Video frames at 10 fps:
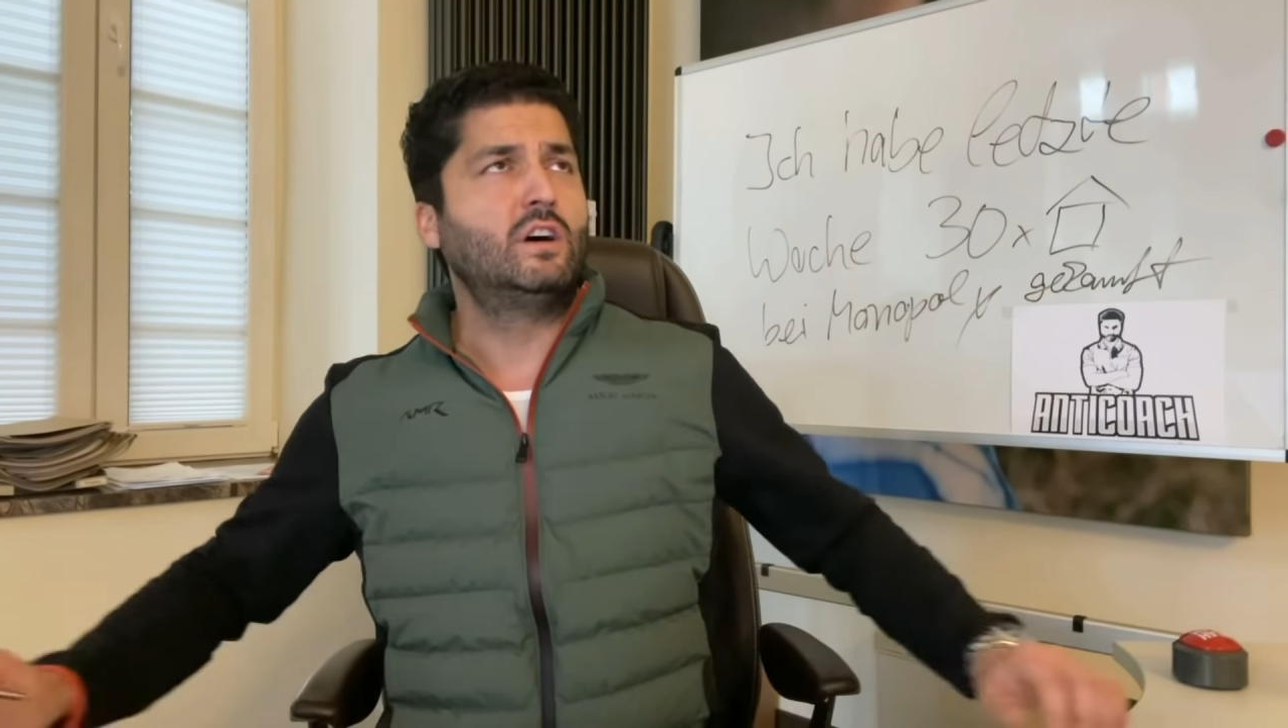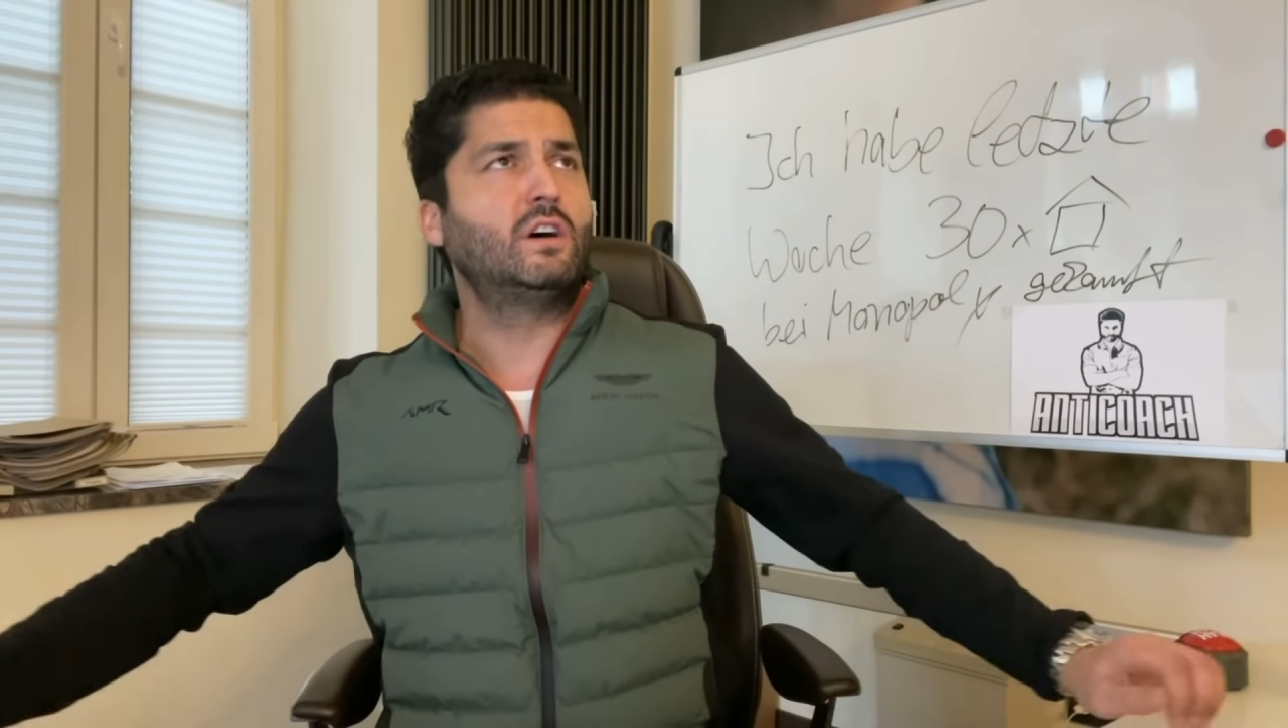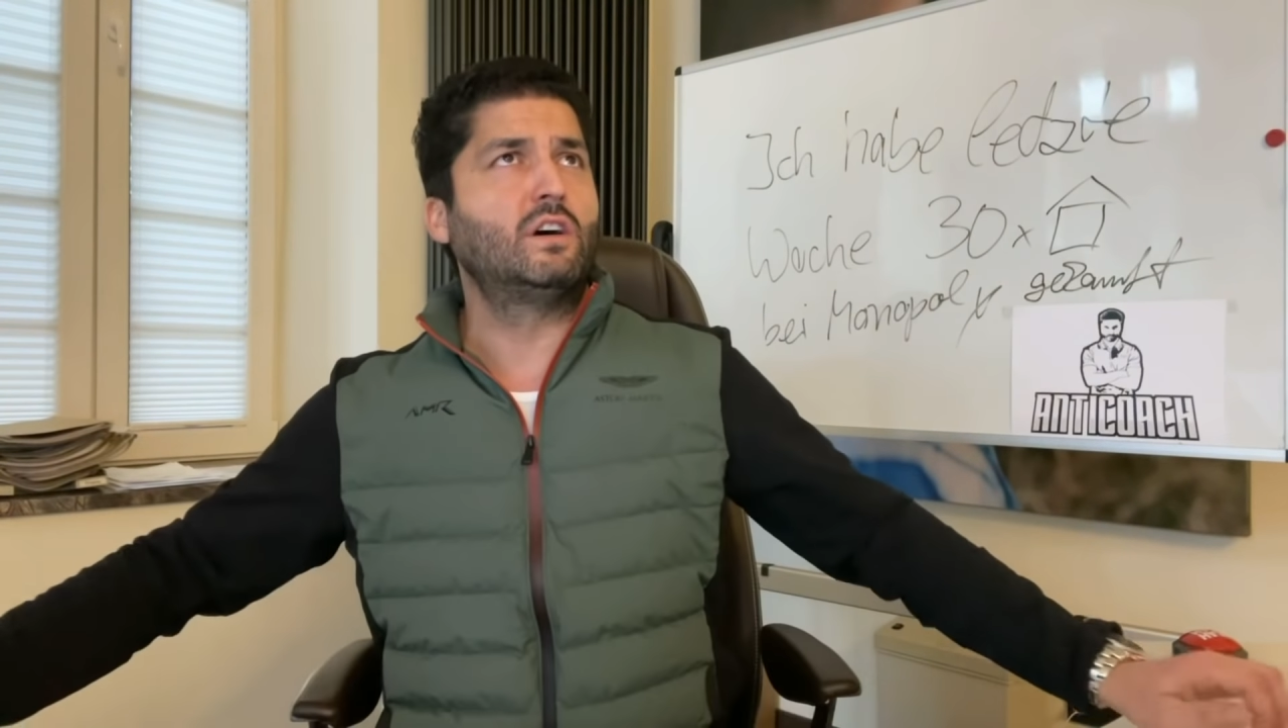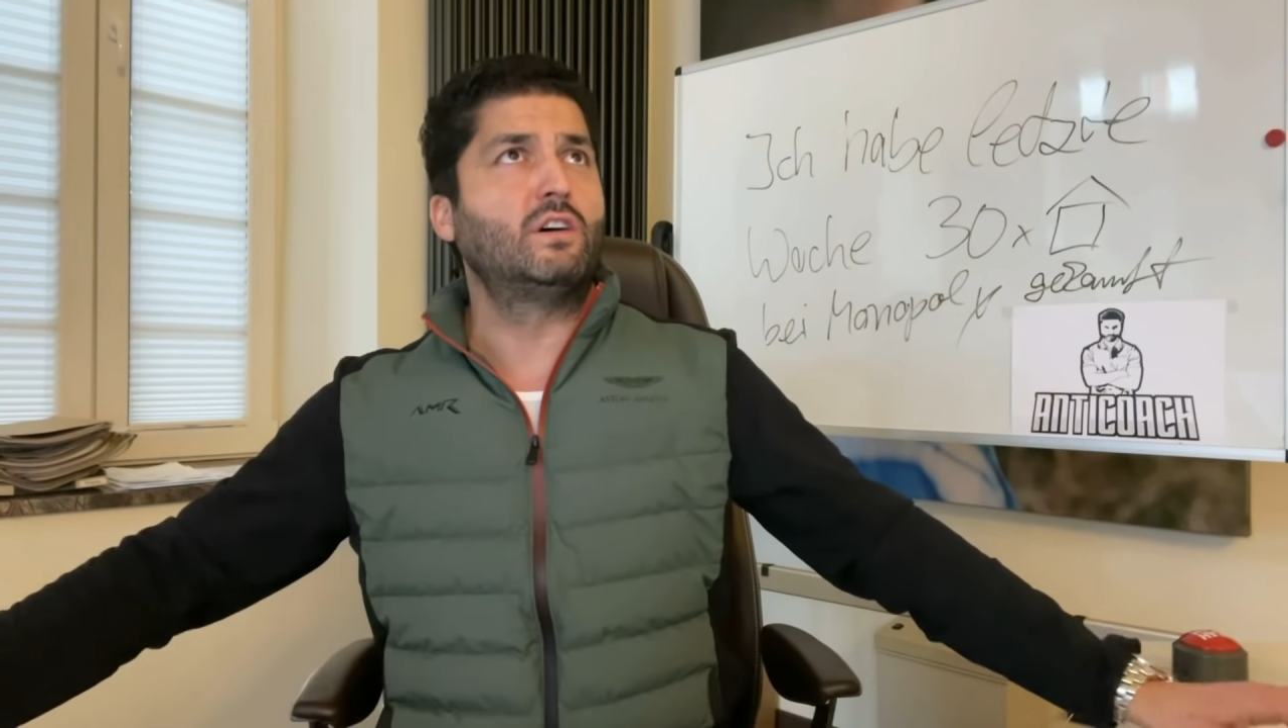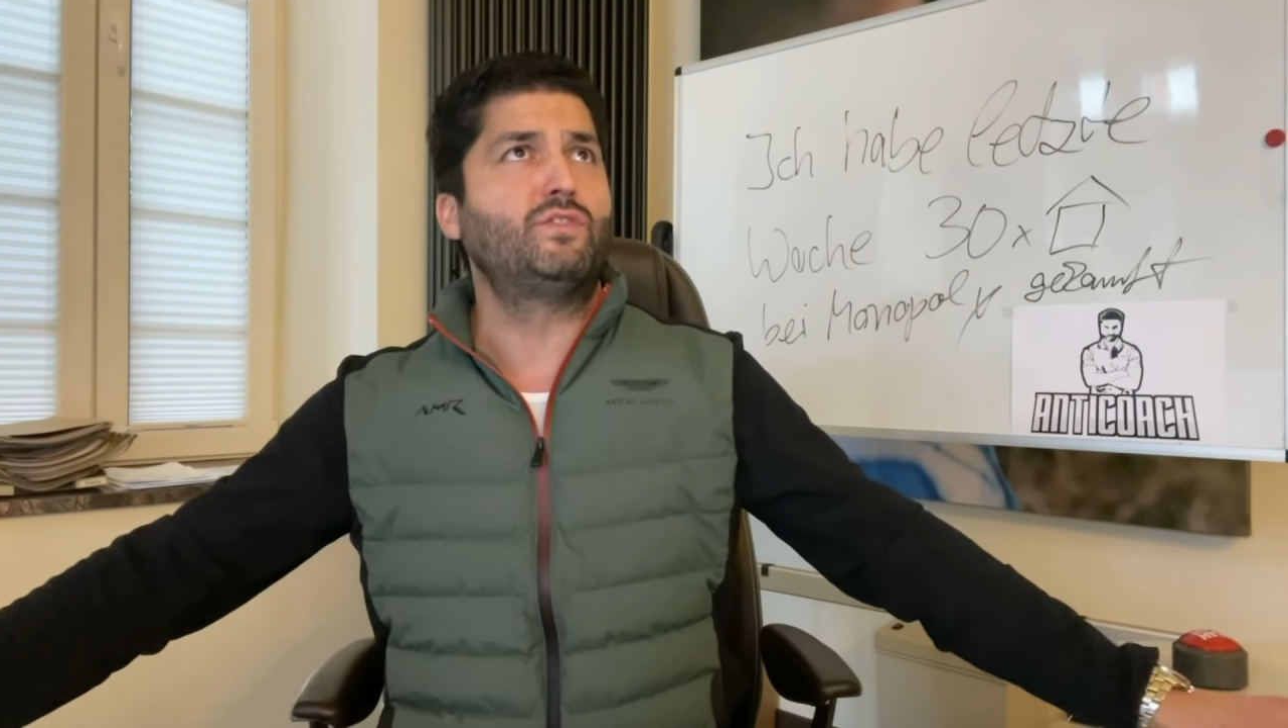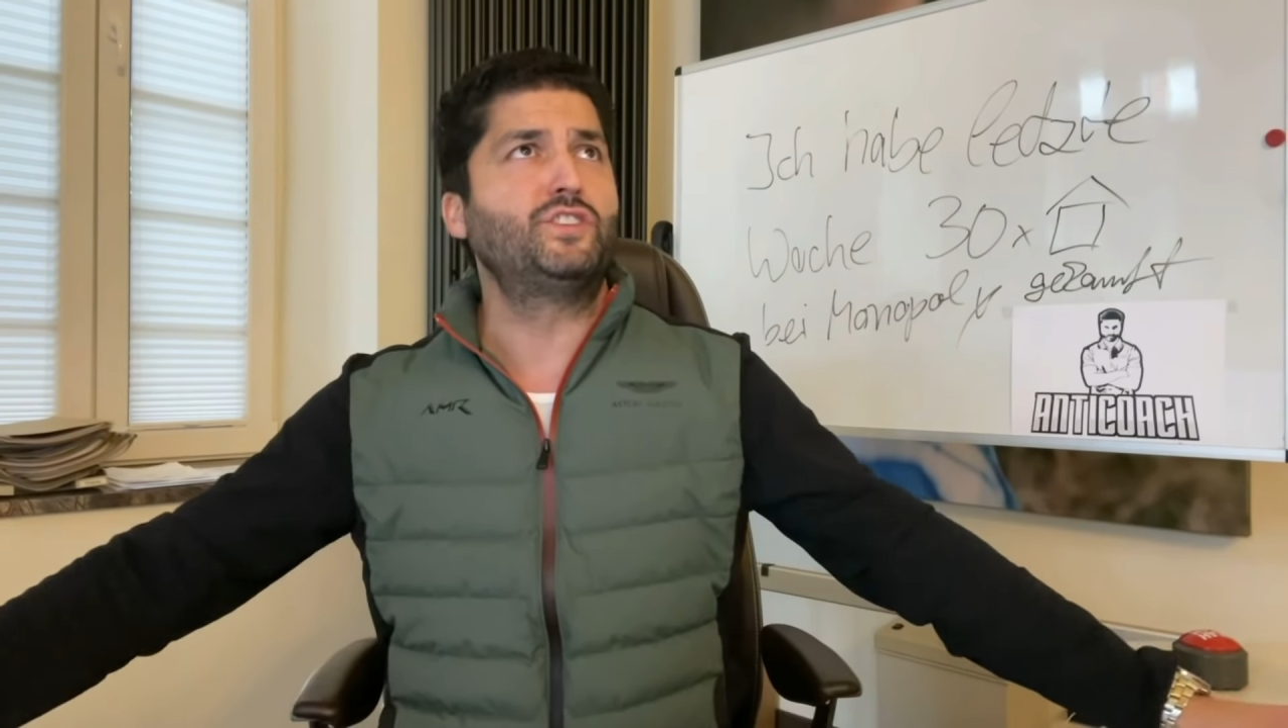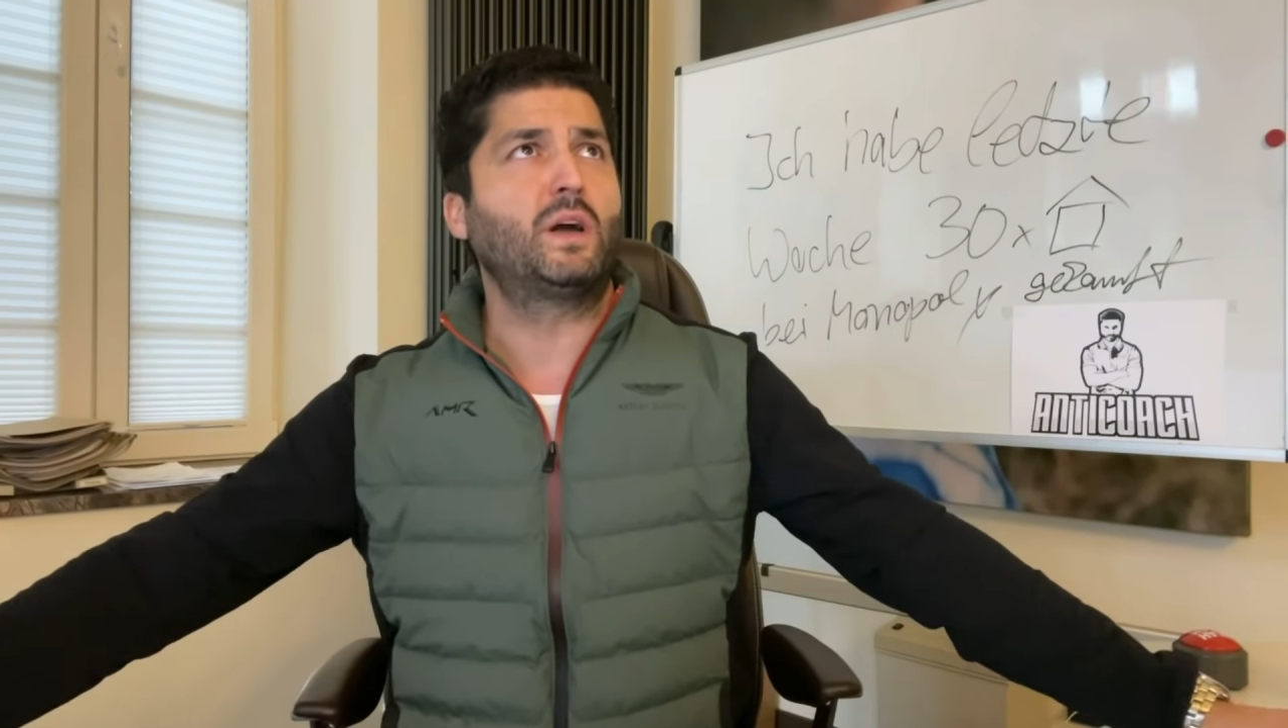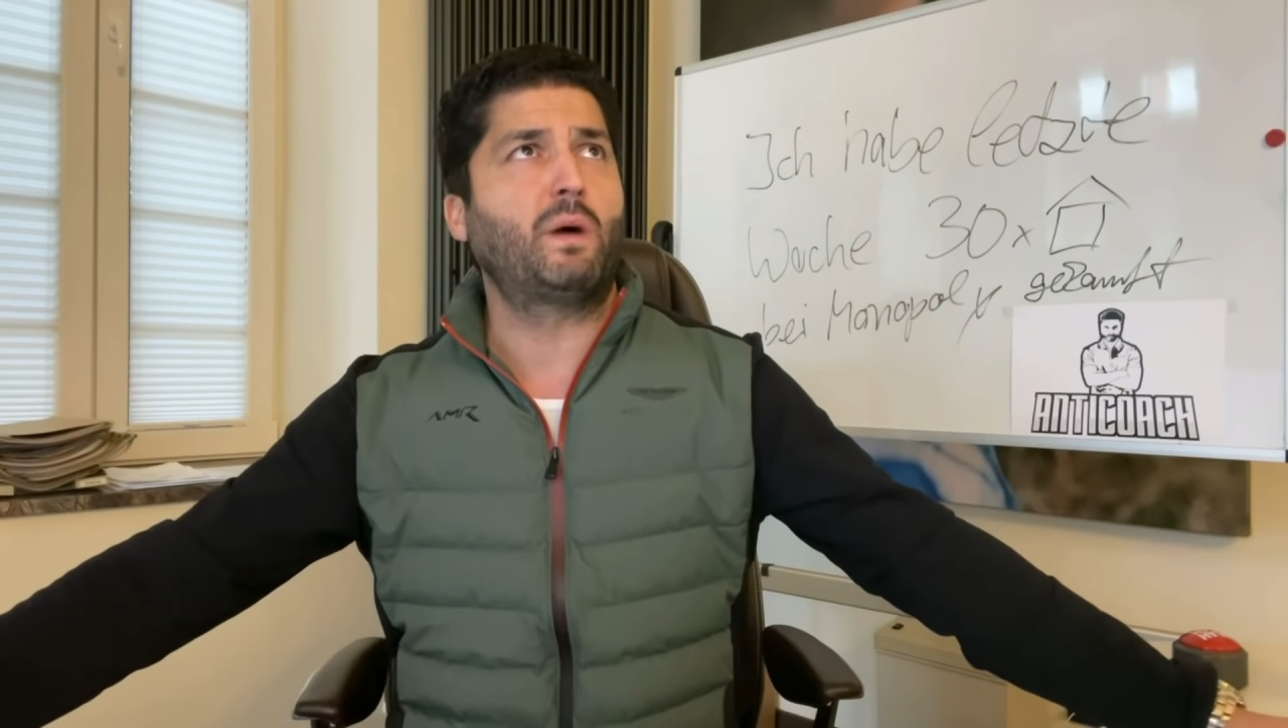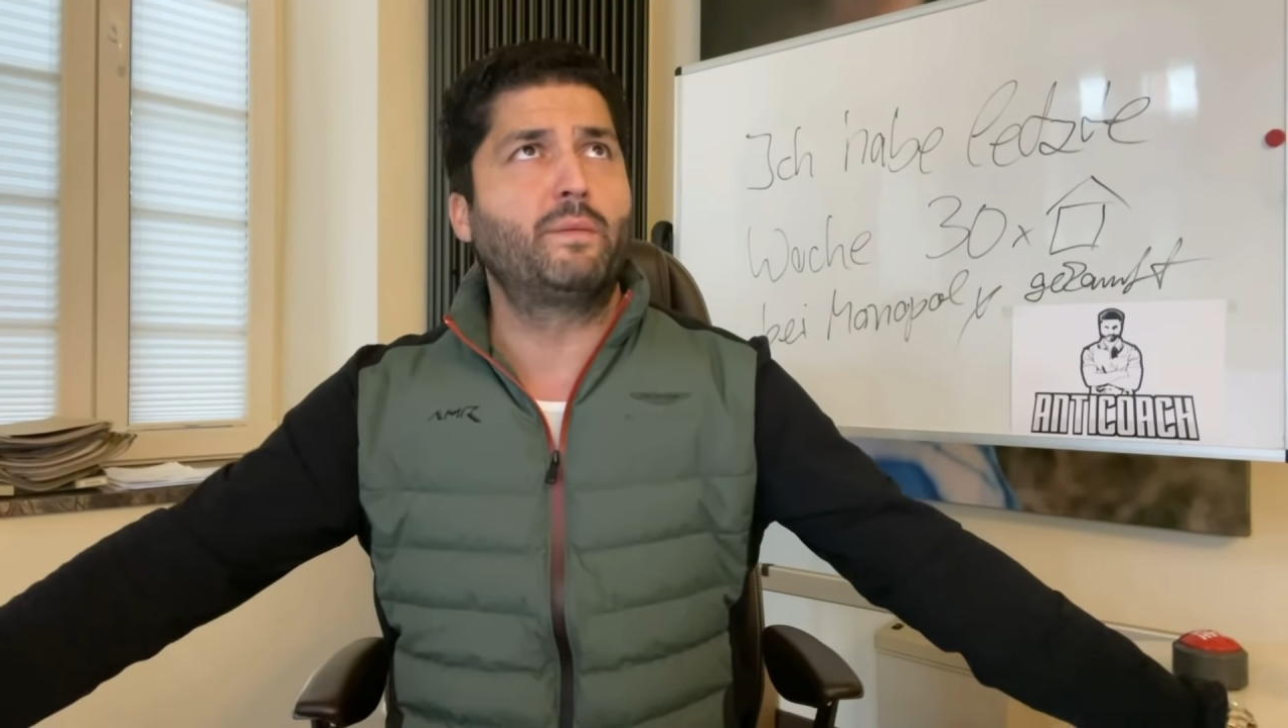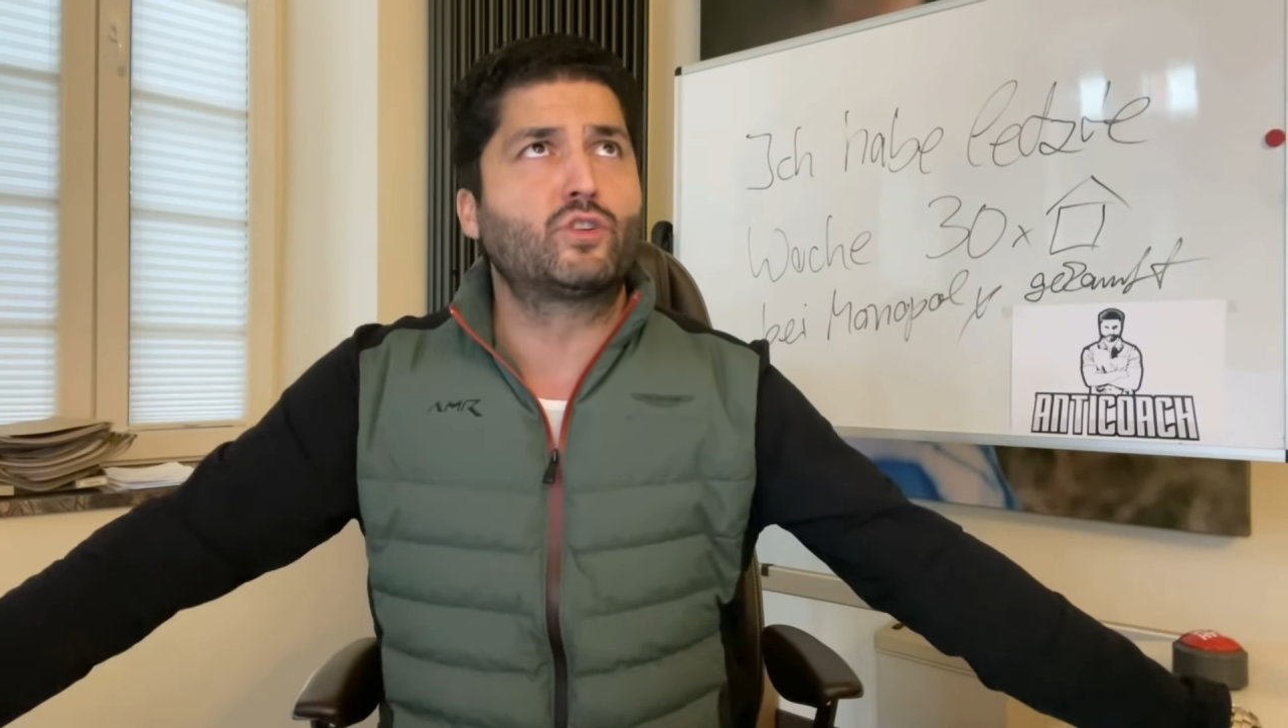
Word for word: äh, wenn der meinem